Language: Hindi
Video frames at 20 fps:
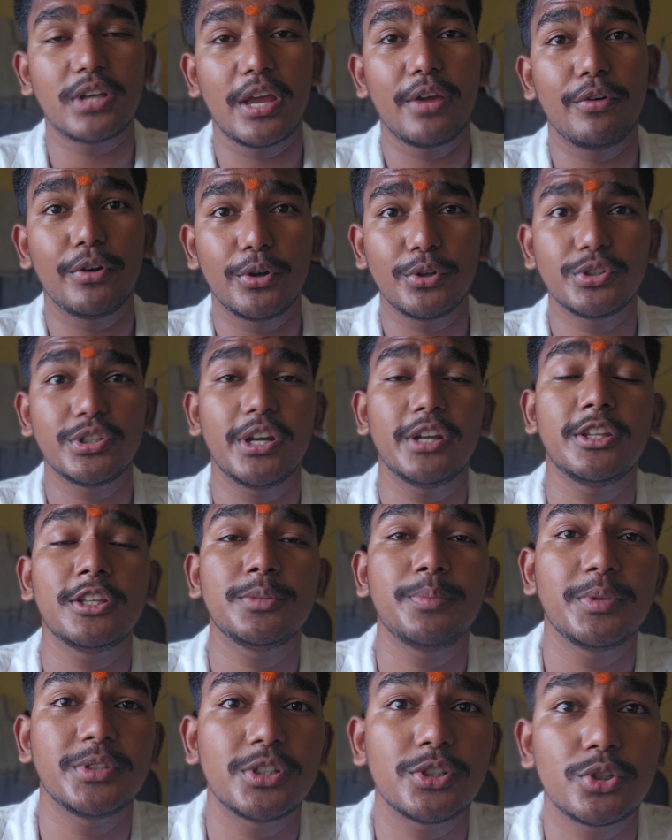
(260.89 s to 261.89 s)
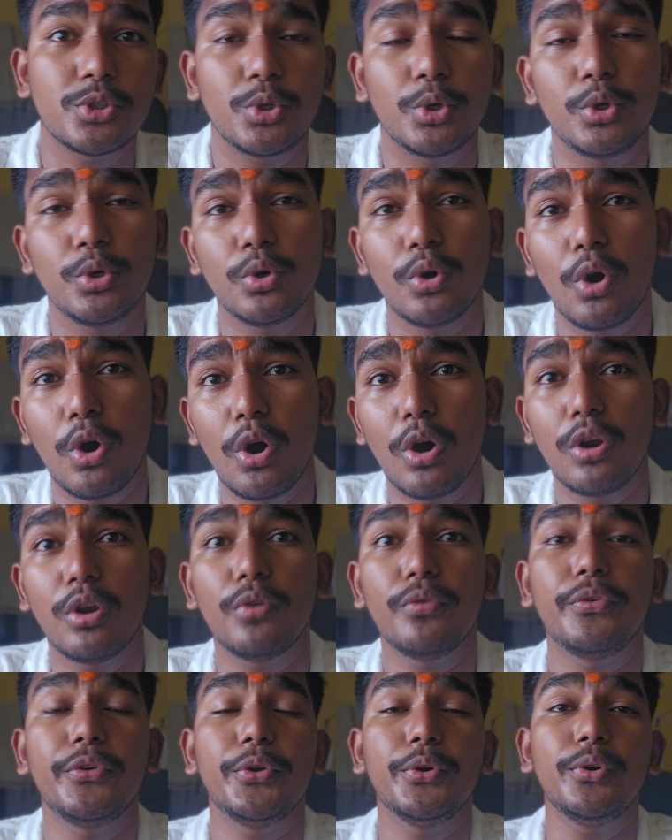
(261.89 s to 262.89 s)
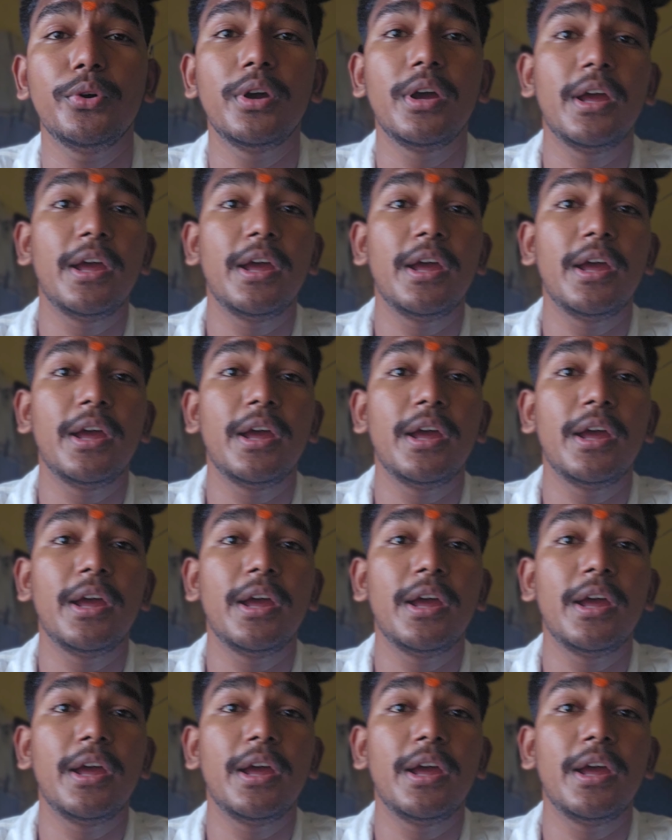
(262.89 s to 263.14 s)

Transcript: आई वॉन्ट टू शेयर दिस मैसेज टू यू ऑल ऑफ यू